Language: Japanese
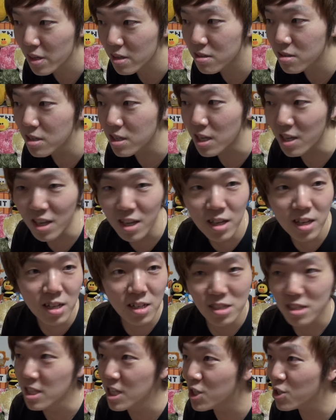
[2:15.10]
ついに、
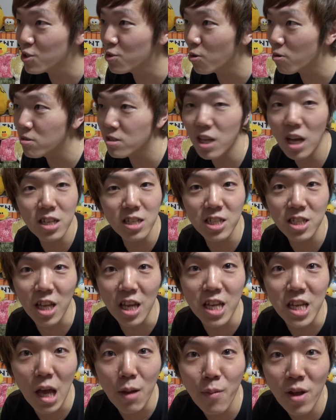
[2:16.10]
にじゅうろくさいにして
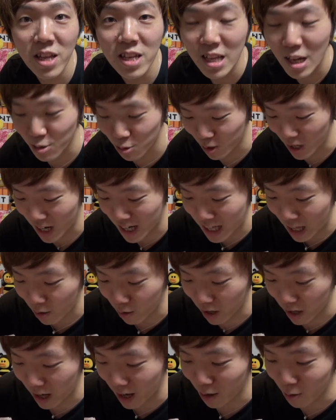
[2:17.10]
イケメンになる時が来た
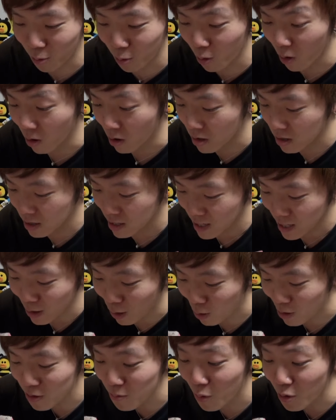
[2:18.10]
のかな。おお、
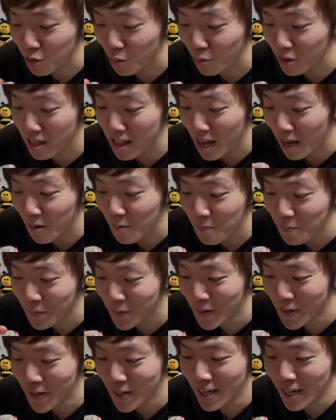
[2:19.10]
これでモテモテだ。
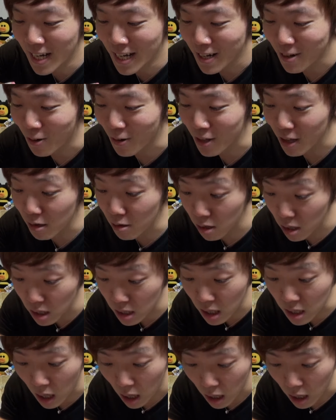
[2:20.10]
これで、うわ、なん